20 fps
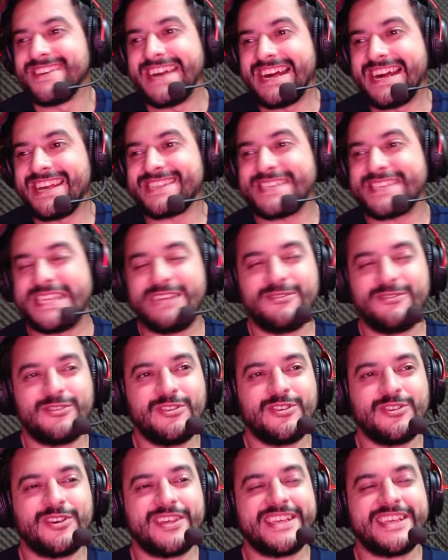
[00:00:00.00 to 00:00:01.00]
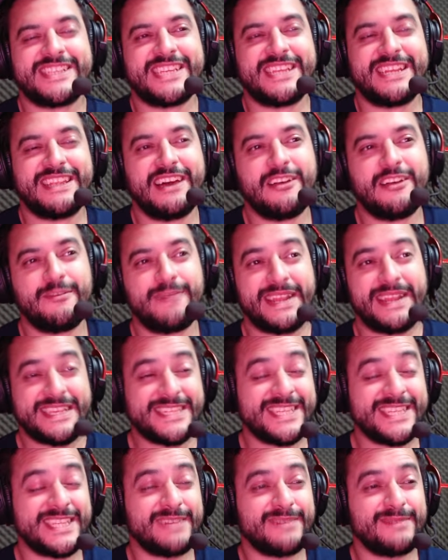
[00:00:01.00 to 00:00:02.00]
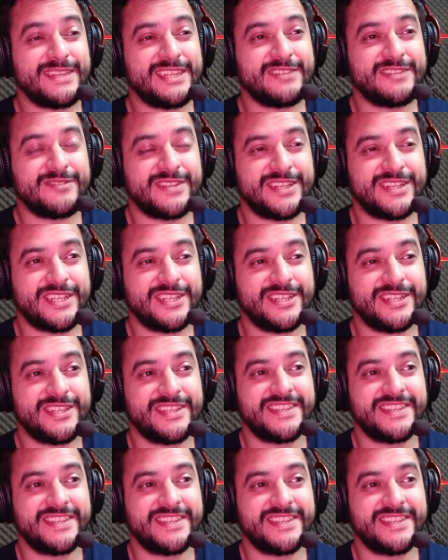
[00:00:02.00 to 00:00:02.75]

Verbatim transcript: Así, boludo, designados para hacer esa película, ¿verdad?